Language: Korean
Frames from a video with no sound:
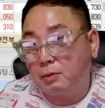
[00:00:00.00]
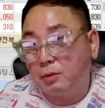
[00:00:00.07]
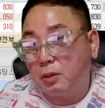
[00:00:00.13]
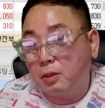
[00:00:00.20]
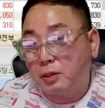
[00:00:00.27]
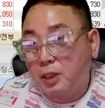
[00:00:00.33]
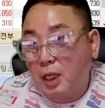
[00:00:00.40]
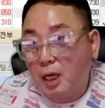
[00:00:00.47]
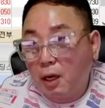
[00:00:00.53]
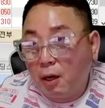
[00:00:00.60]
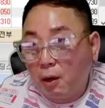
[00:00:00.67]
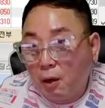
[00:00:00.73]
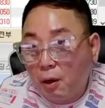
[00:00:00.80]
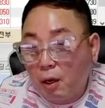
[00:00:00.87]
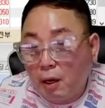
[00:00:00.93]
자,
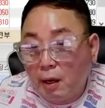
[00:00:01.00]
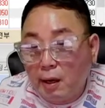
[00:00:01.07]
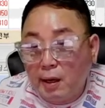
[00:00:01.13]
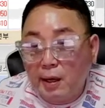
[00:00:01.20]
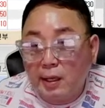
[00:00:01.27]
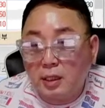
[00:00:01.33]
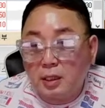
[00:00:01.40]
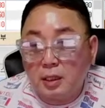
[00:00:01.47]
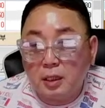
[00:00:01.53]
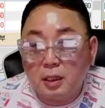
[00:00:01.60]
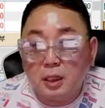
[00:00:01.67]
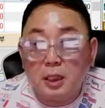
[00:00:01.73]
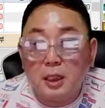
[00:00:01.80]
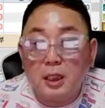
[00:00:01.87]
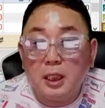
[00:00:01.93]

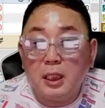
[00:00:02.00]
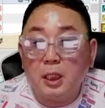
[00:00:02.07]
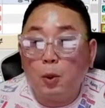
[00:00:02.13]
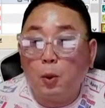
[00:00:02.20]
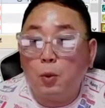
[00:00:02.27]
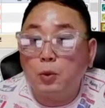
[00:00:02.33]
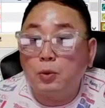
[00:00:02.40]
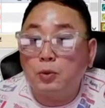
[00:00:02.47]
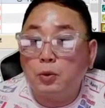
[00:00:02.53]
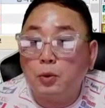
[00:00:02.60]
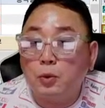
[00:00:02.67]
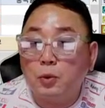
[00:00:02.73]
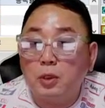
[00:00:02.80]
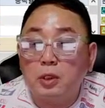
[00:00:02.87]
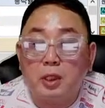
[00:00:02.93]
이
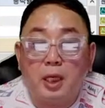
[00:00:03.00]
오른쪽으로 이렇게